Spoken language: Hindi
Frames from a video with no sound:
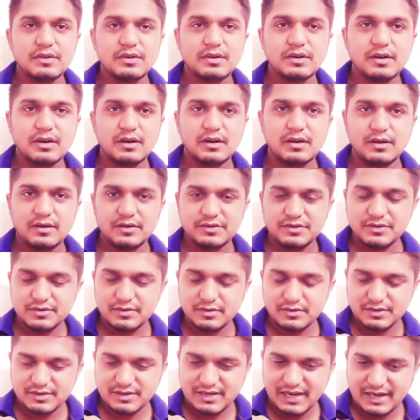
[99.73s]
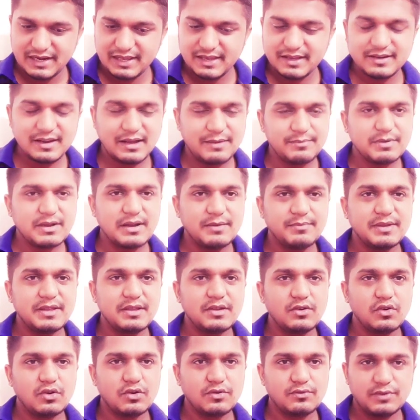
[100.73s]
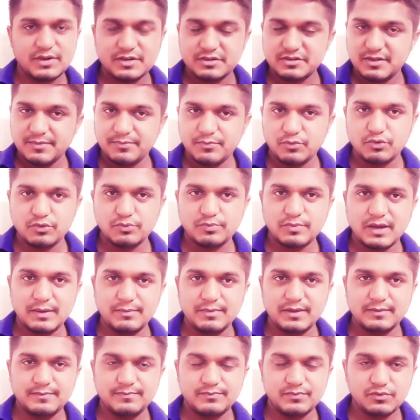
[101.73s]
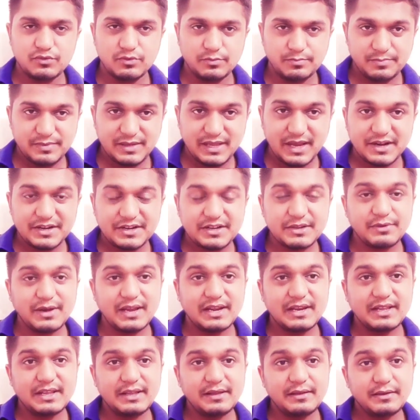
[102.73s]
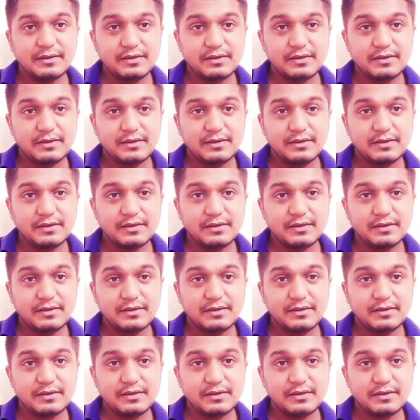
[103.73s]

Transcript: टेलीग्राम का भी और व्हाट्सएप ग्रुप का भी तो पी वाले